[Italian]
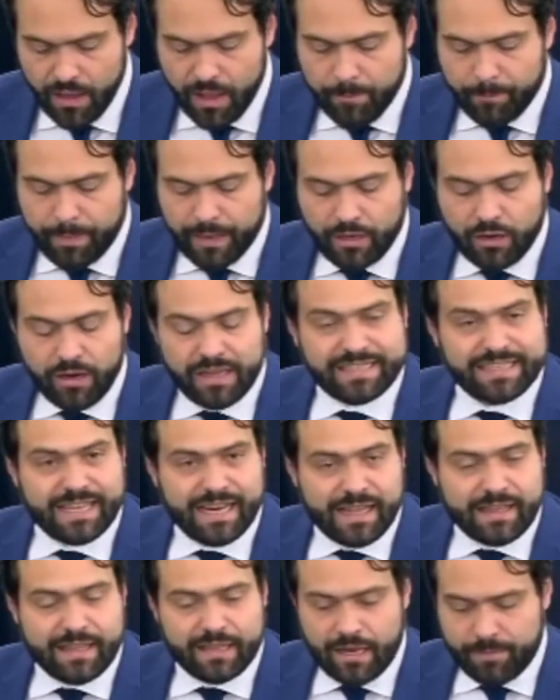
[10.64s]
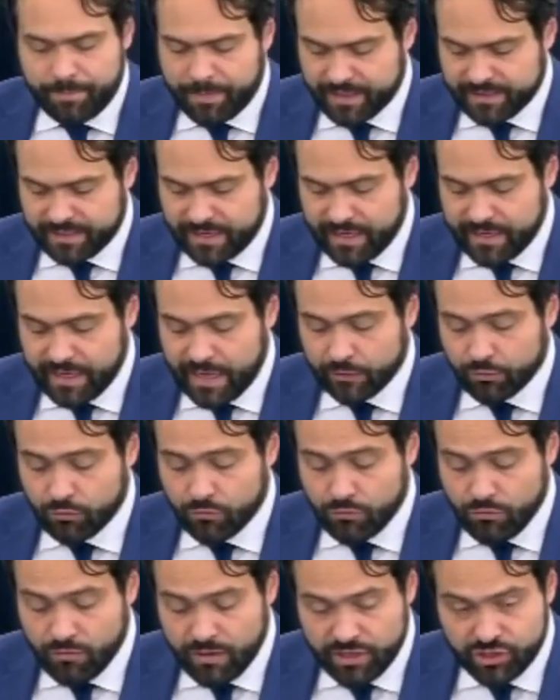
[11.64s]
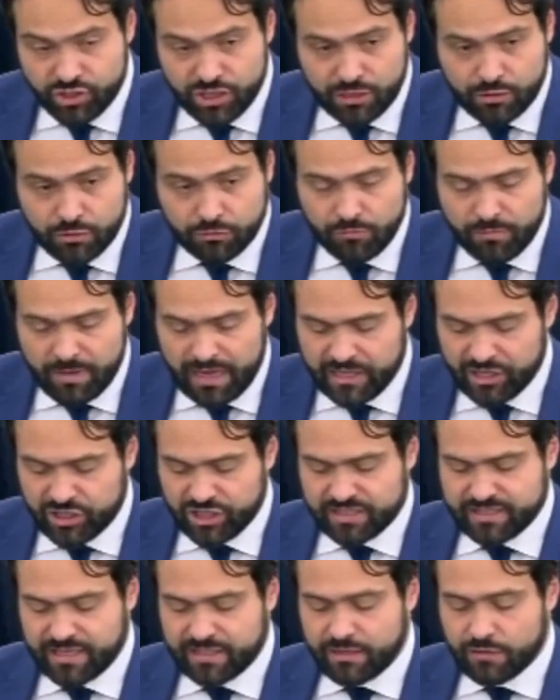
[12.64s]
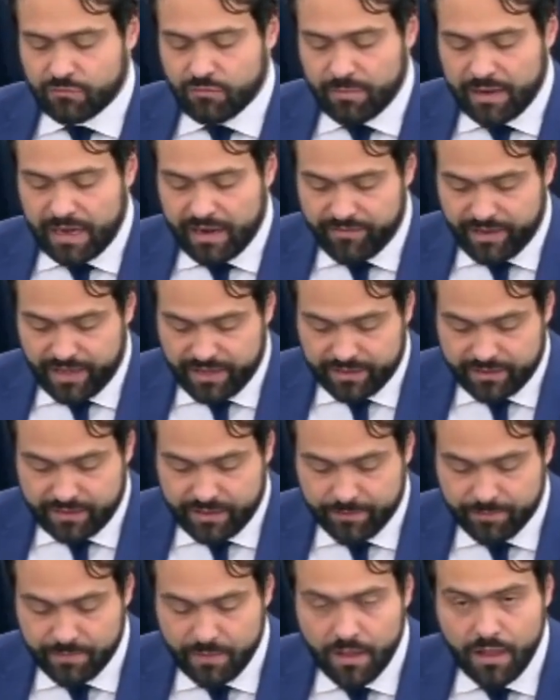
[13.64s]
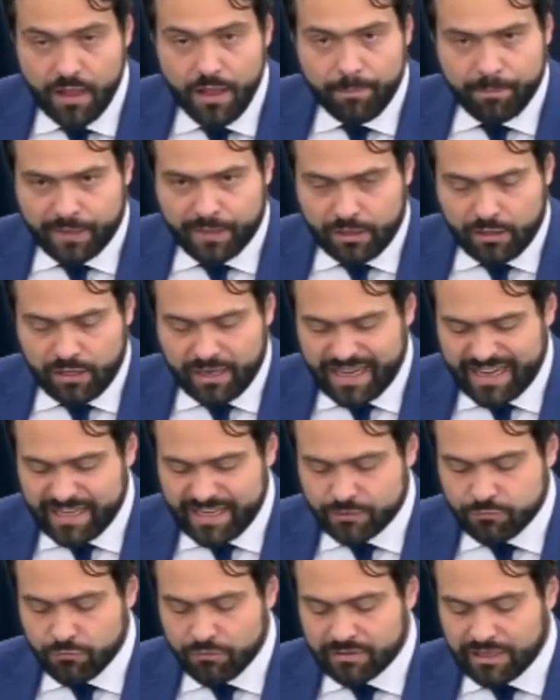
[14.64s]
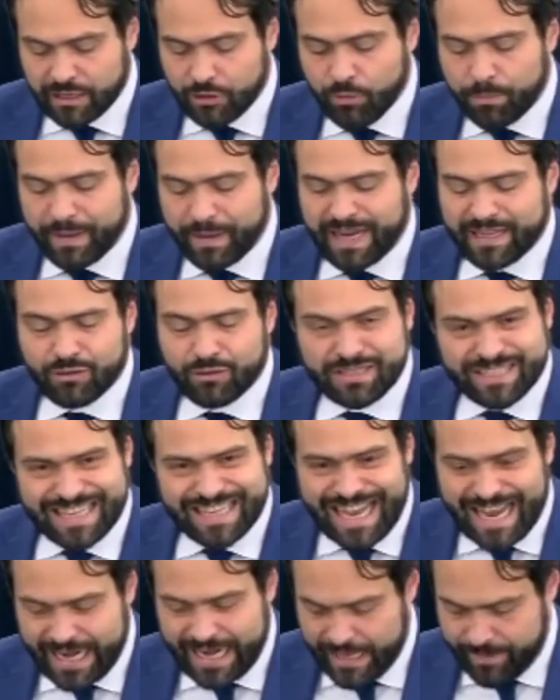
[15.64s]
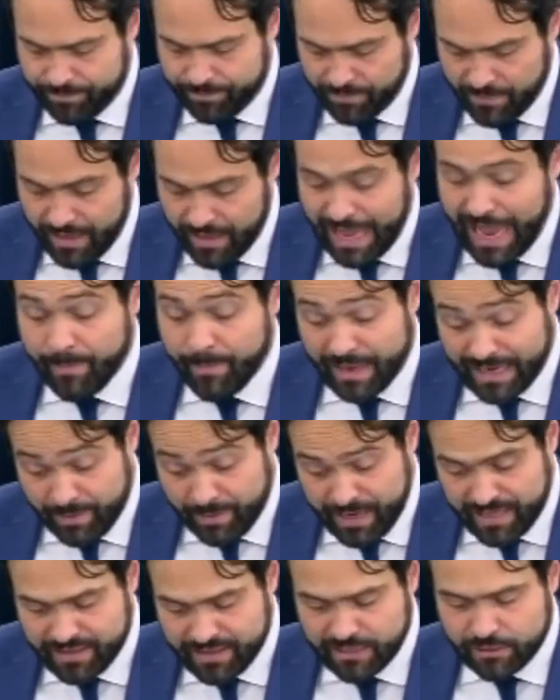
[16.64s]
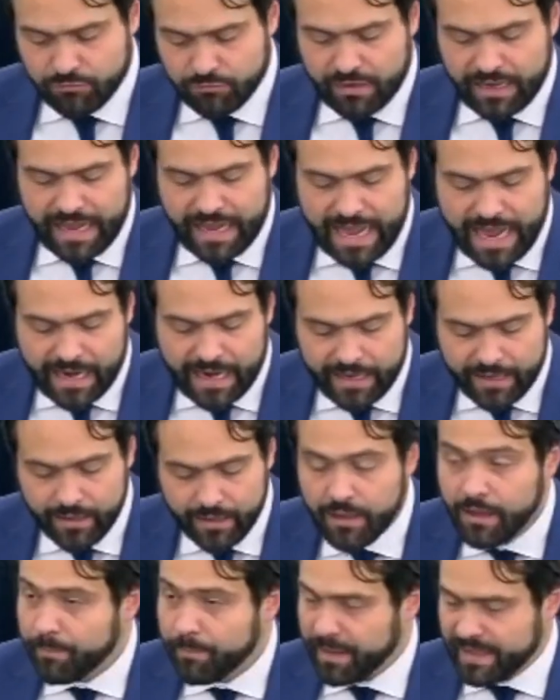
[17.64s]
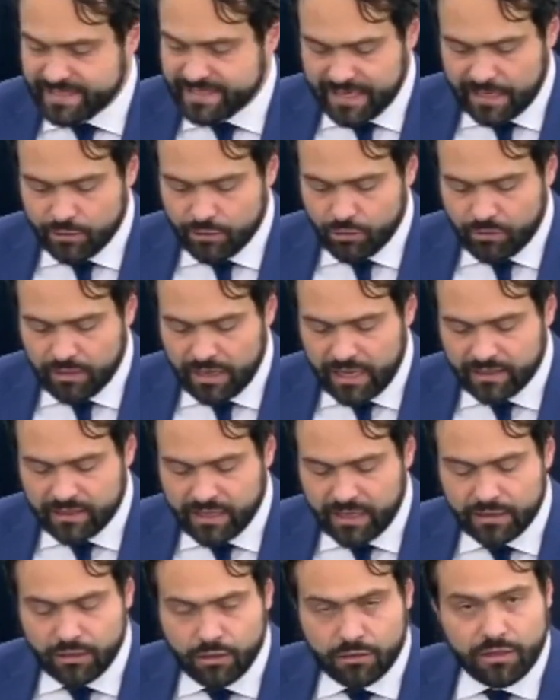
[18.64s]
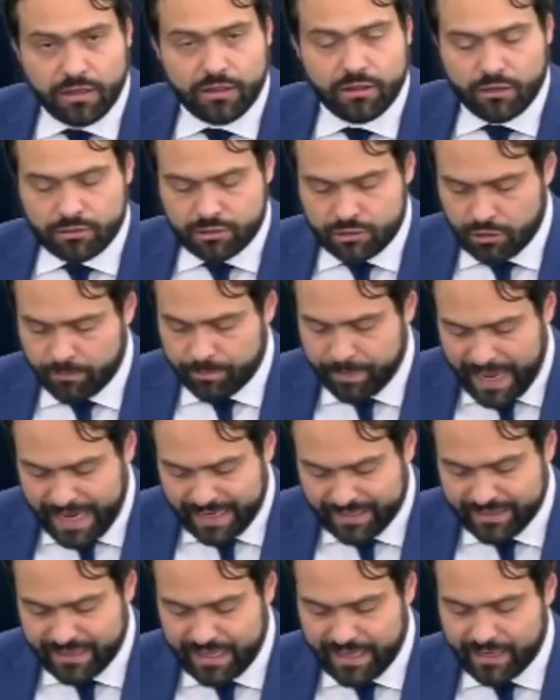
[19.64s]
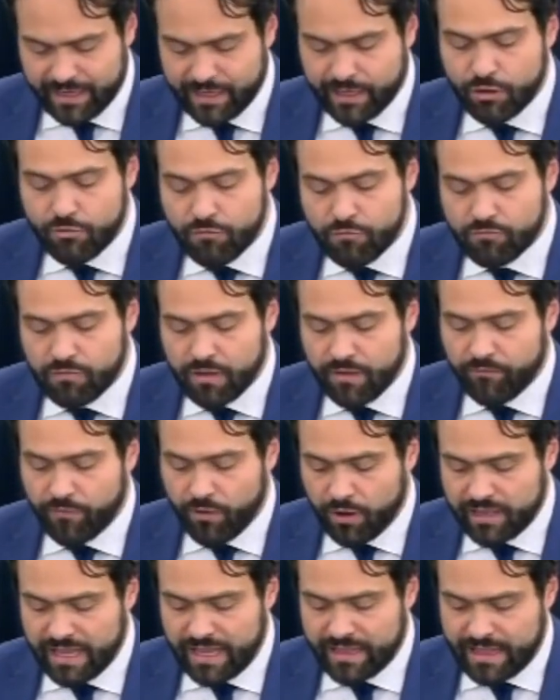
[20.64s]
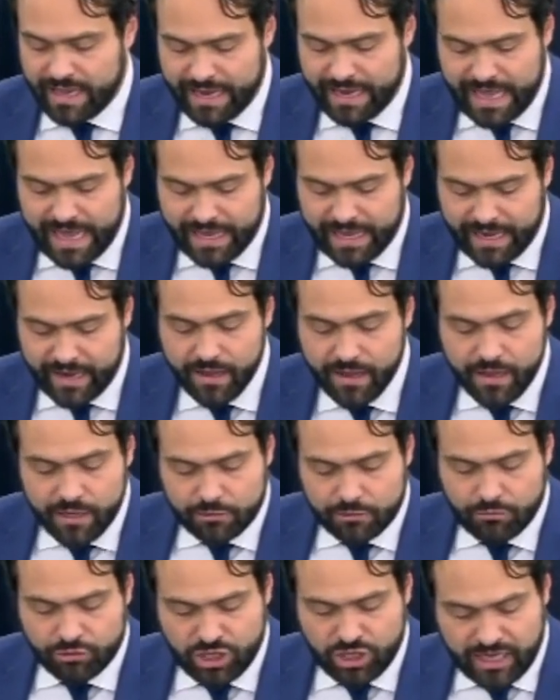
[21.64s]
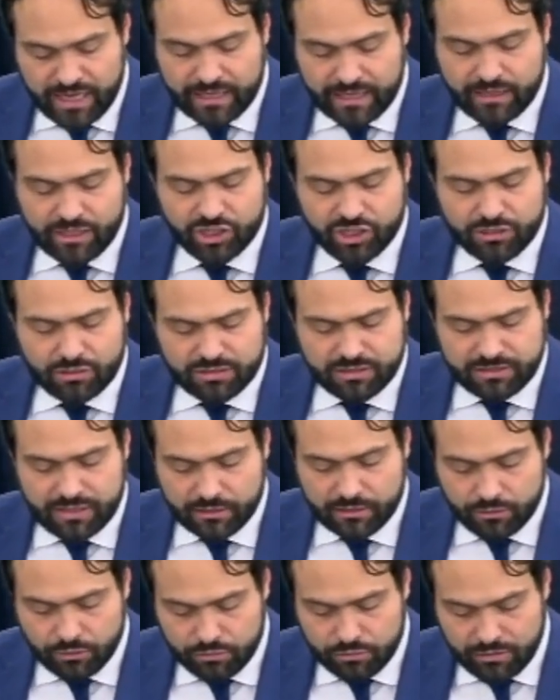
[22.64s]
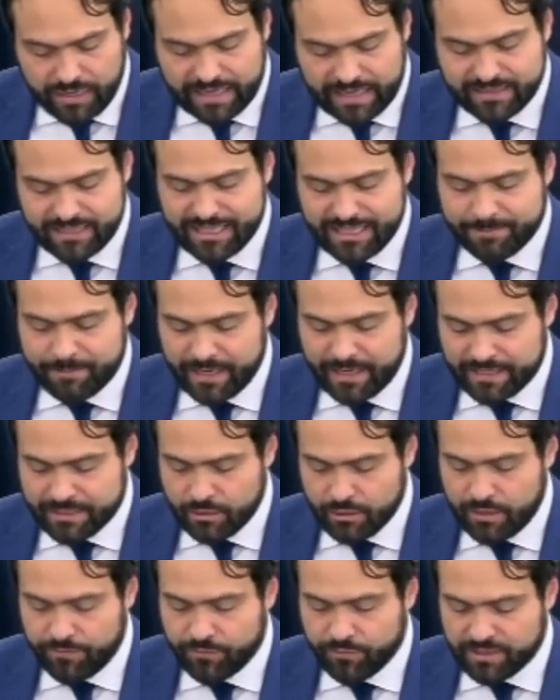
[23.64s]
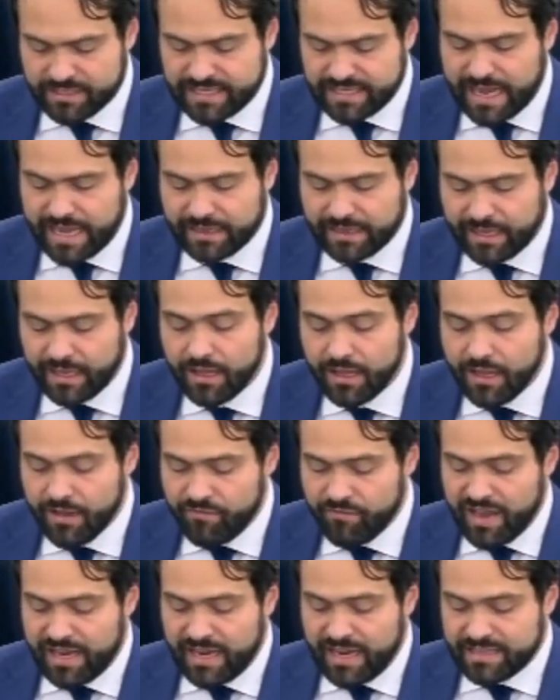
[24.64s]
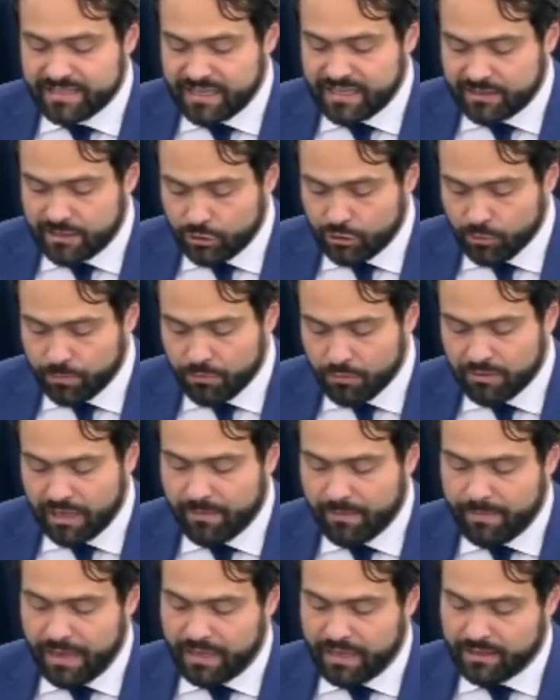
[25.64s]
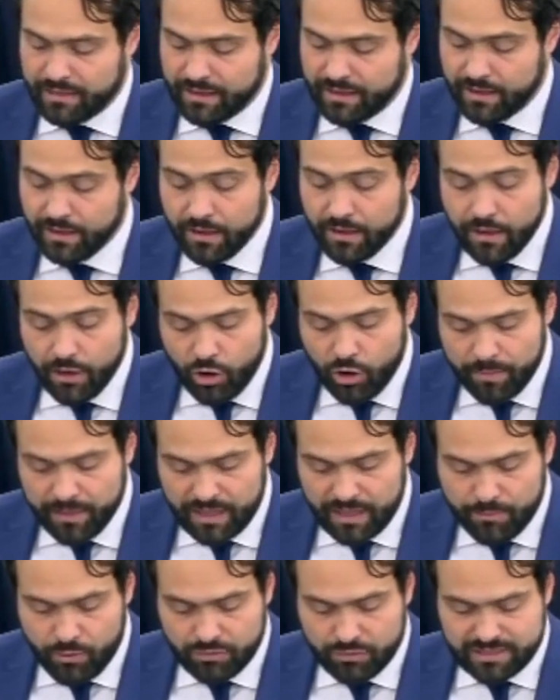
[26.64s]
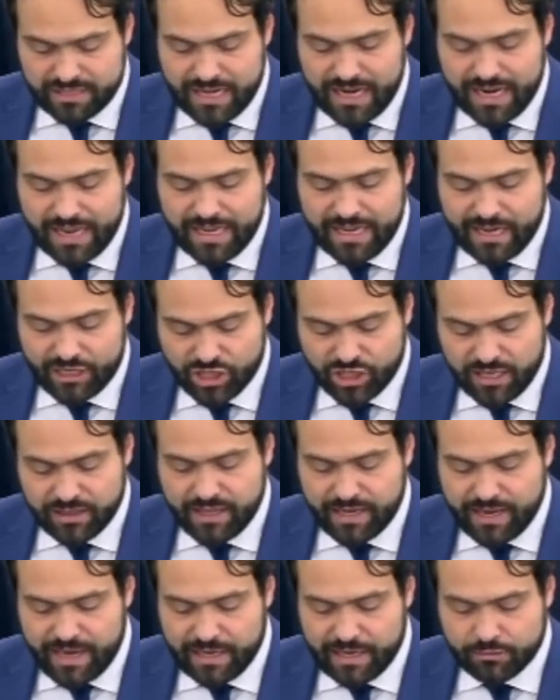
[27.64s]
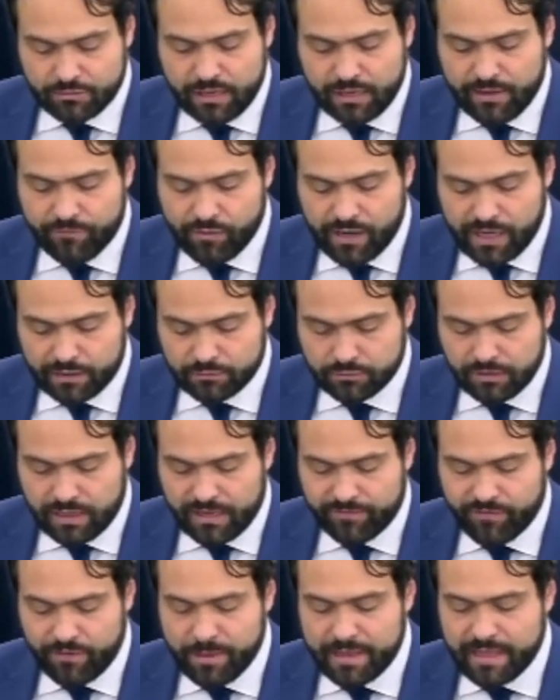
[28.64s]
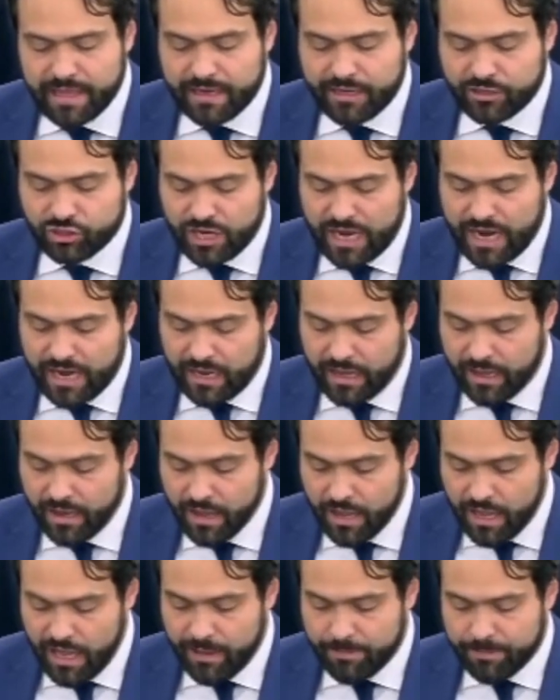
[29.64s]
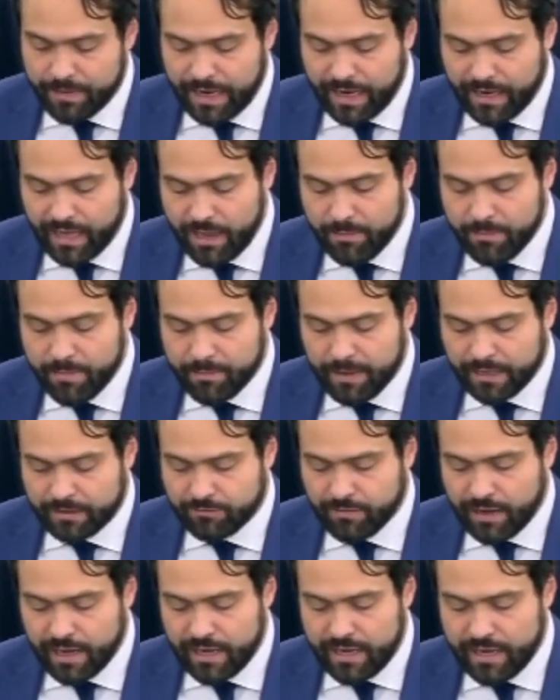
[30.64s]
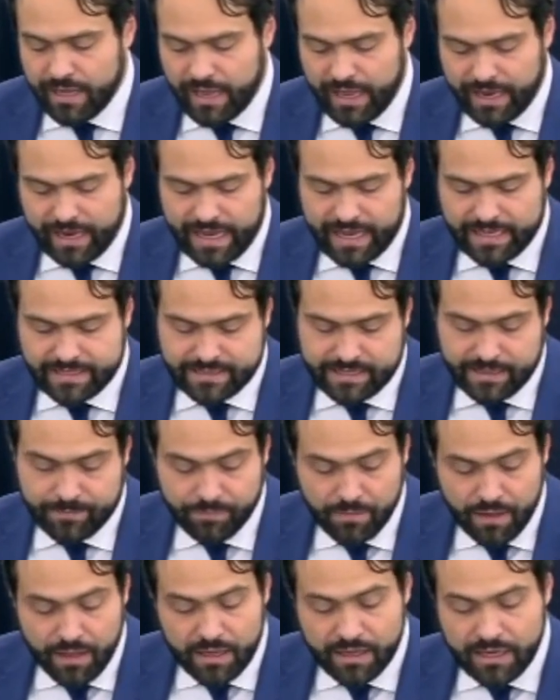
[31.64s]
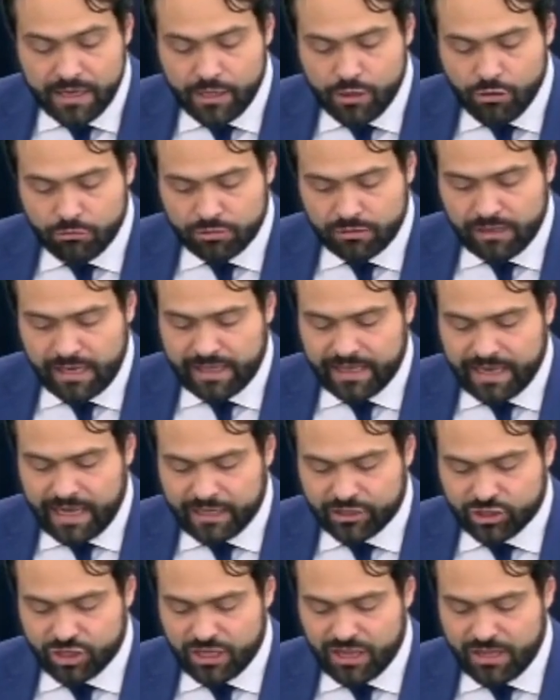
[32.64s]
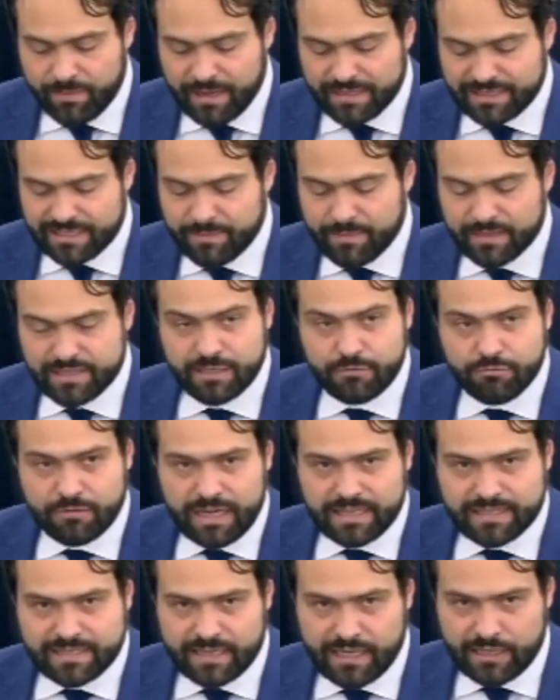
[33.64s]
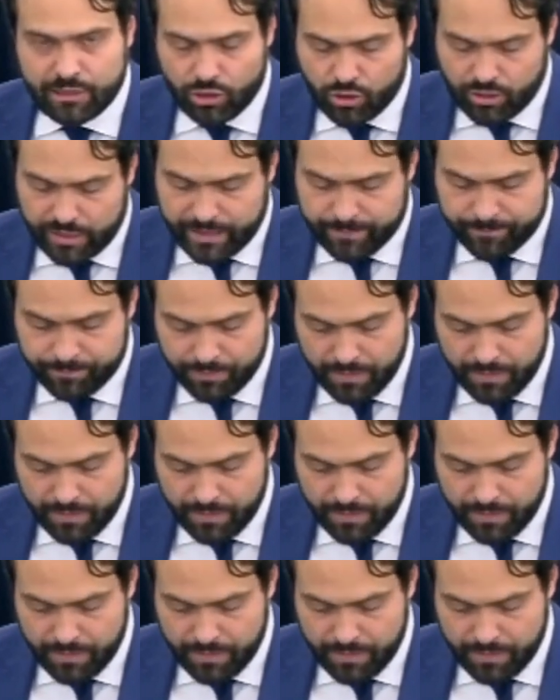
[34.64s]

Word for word: parole scritte del partenariato ue egitto 2017 duemilaventi parole che risultano paradossali amaramente surreali pensando che nel territorio del nostro partner chiunque voglia indagare sui circa 378 casi di sparizioni forzate viene zittito brutalmente come dimostra il recente caso dell'avvocato della famiglia regeni ibrahim metwaly Hagazi, rinchiuso nel carcere di massima sicurezza di tora